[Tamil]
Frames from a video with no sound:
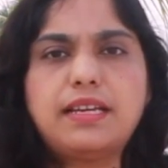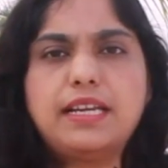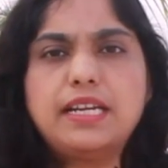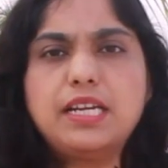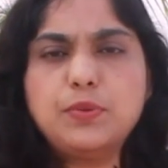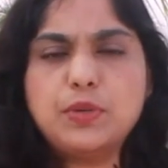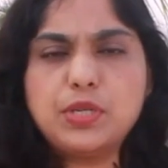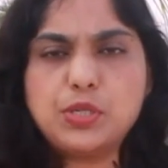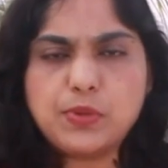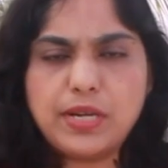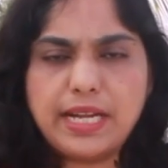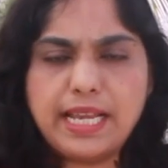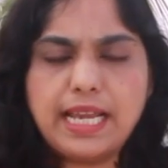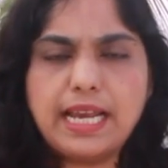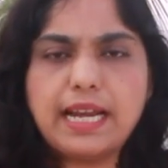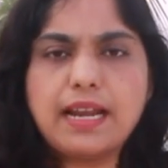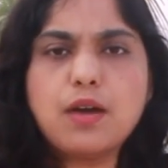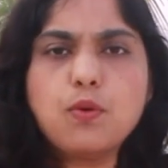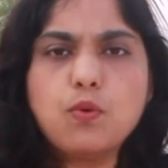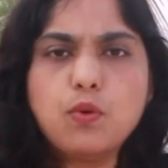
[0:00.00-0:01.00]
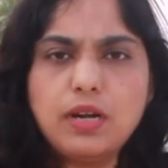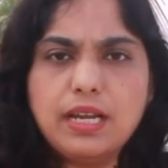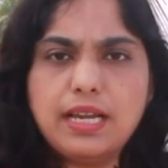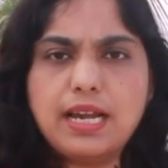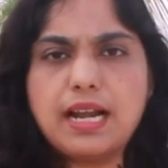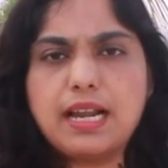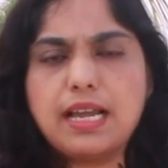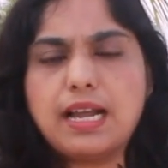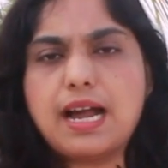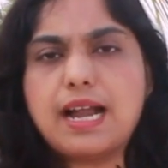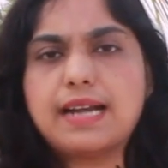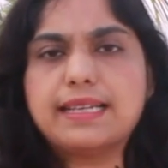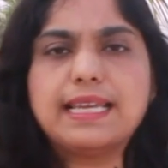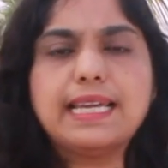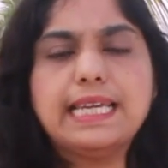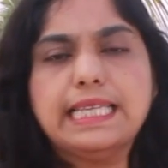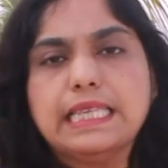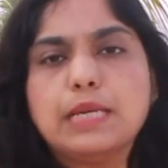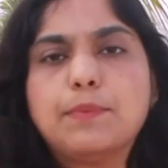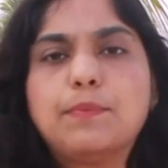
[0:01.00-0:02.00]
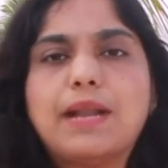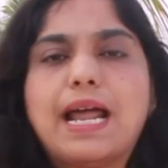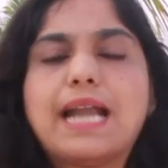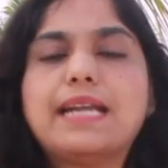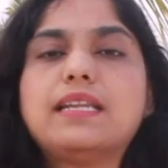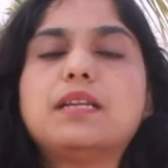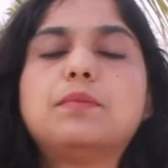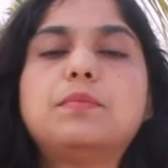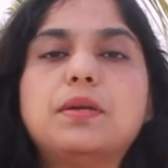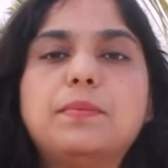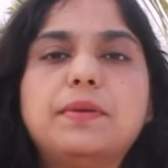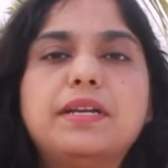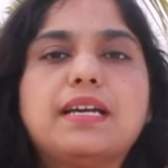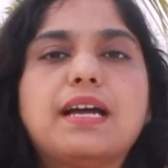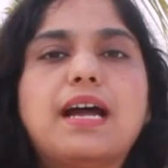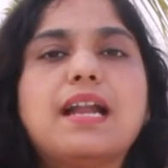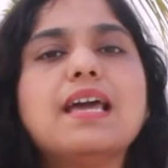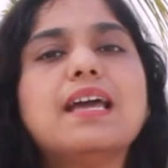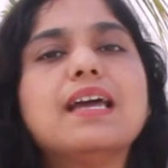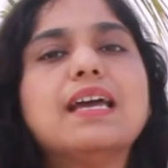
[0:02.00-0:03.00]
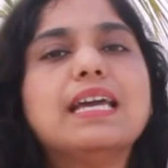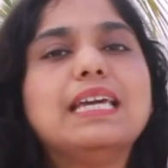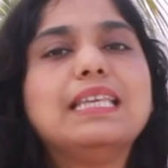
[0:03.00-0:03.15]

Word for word: இண்டிவிஜுவல் நீங்கள்னா உங்களுக்கான கார்டு தான் இந்த பிளாட்டினம் டெபிட் கார்டு